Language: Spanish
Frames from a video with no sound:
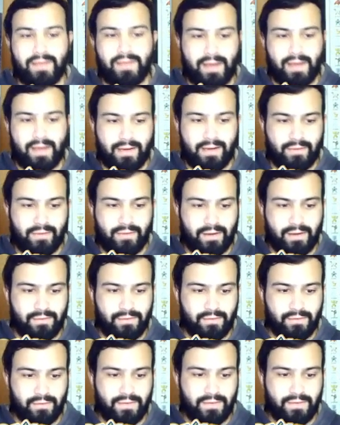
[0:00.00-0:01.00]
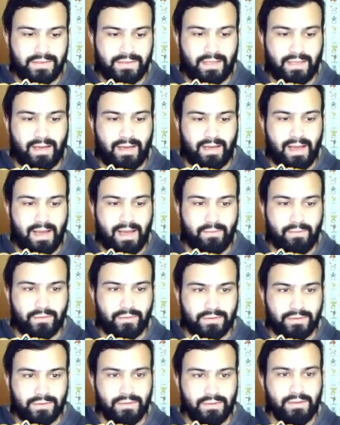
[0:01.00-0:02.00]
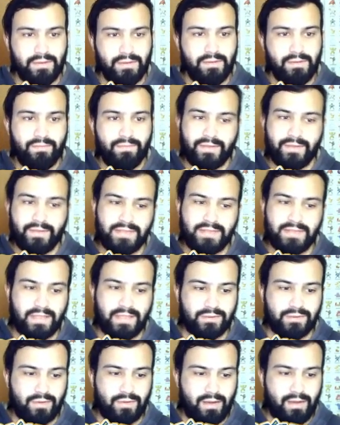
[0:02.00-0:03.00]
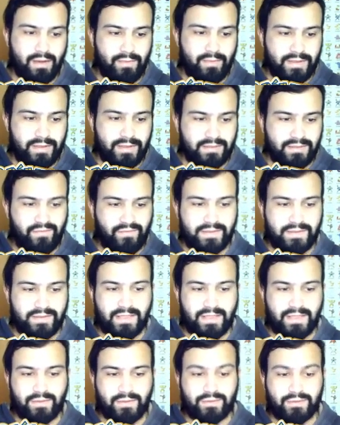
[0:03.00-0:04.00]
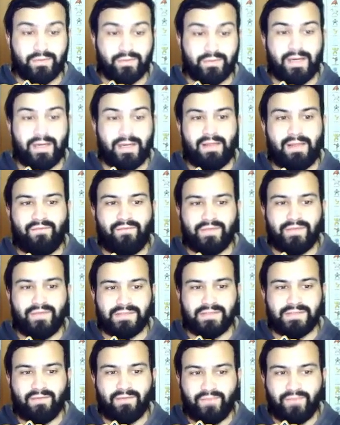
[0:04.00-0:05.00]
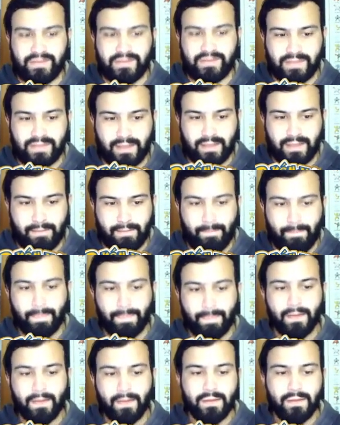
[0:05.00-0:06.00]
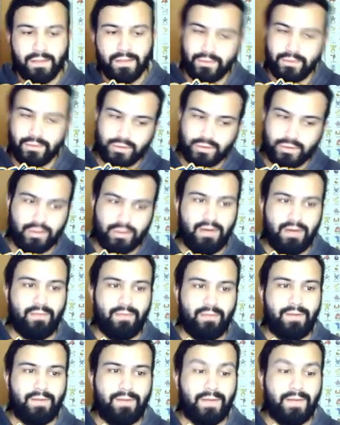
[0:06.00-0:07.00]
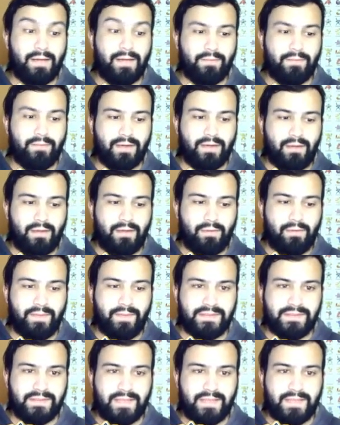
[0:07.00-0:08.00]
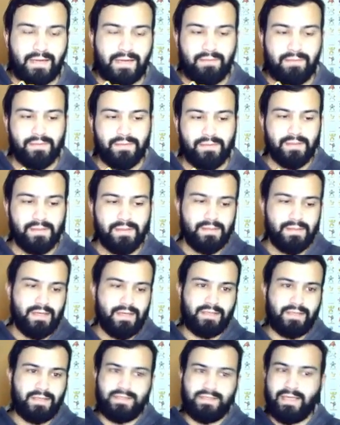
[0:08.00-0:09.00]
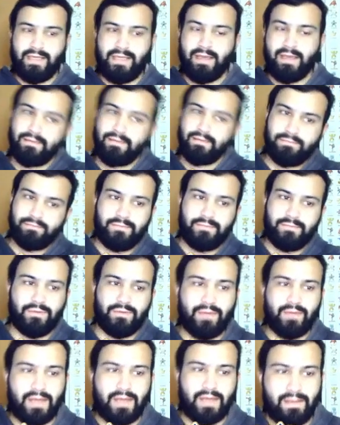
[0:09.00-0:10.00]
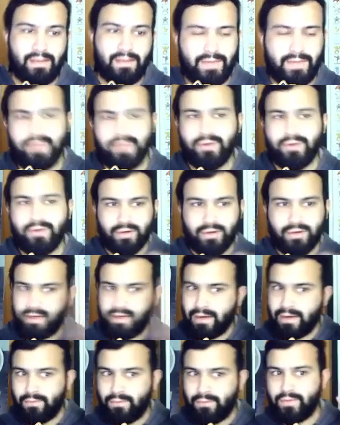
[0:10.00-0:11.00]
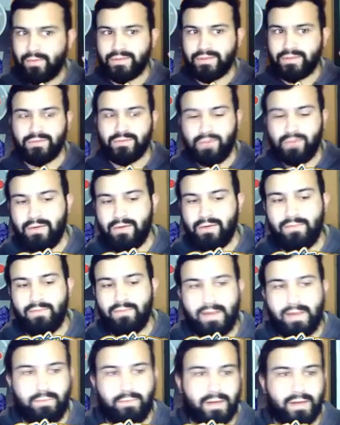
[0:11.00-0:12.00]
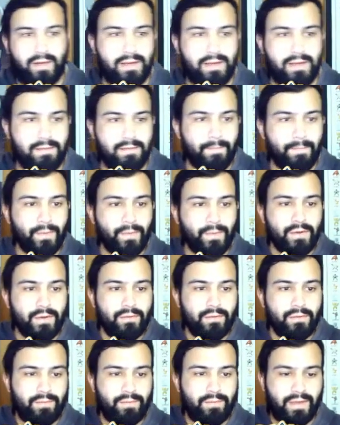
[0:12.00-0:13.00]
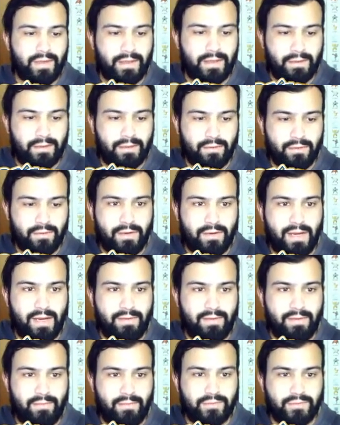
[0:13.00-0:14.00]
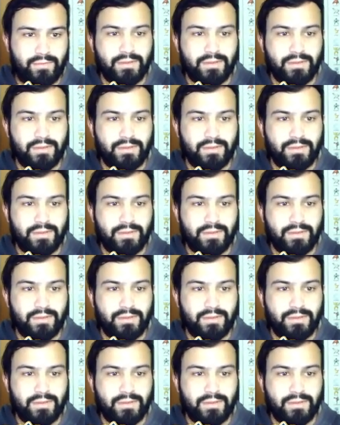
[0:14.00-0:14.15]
Ya es algo que ellos nos dicen que hagamos. Así que eso es lo que vamos a hacer. Fíjense que ellos se suben en la defensa física nosotros le vamos a pegar por el lado especial. Así que no va nada más. Yo creo que a lo mejor se sube algo más por ahí. Pero ahí vamos.